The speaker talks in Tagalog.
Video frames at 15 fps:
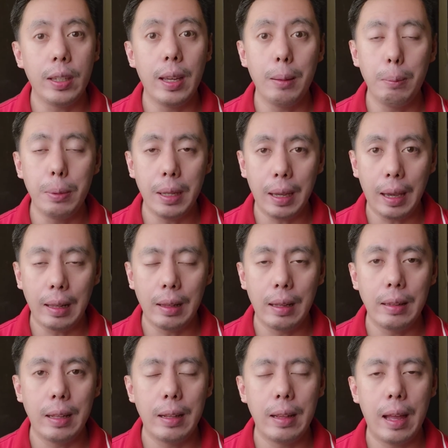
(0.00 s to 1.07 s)
Gabriel
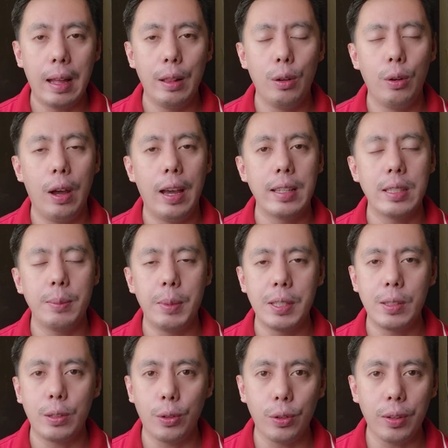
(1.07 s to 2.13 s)
na nanalo as
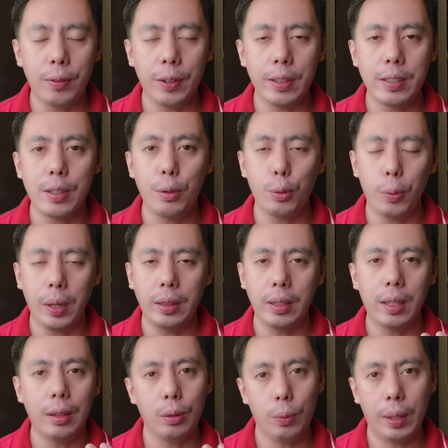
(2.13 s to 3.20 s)
Miss Universe
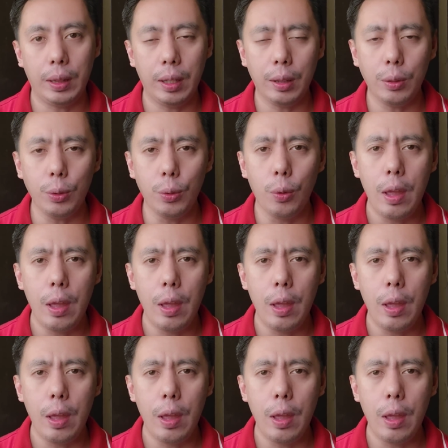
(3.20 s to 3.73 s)
2022.